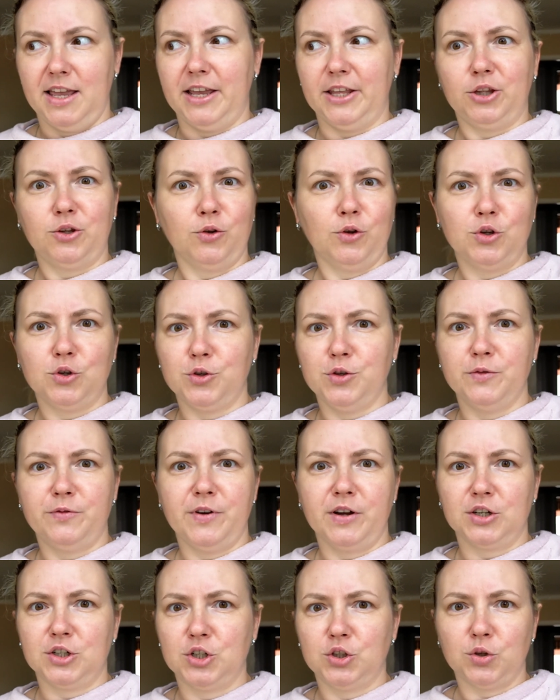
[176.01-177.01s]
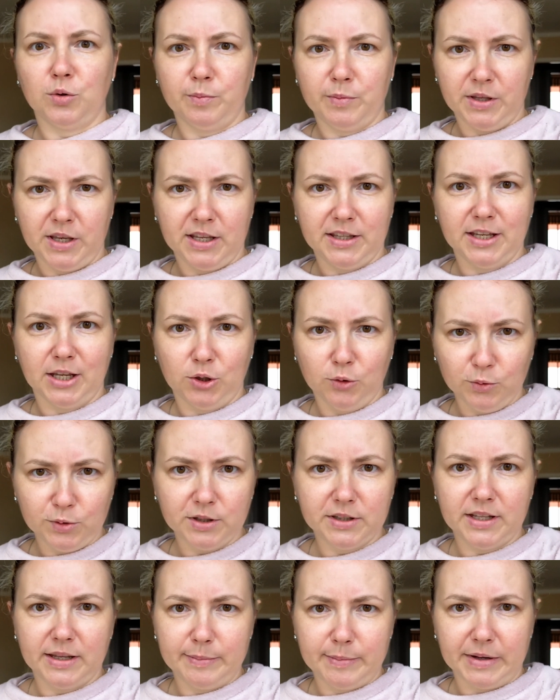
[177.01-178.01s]
И то еще не факт, что мне
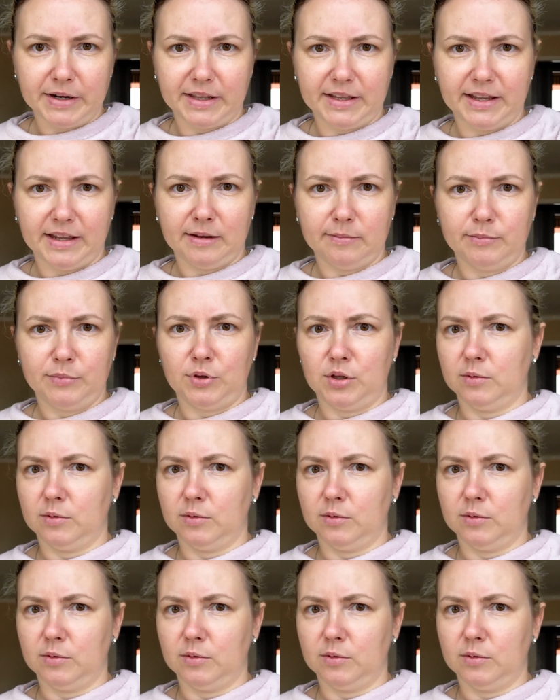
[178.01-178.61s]
дадут это МРТ,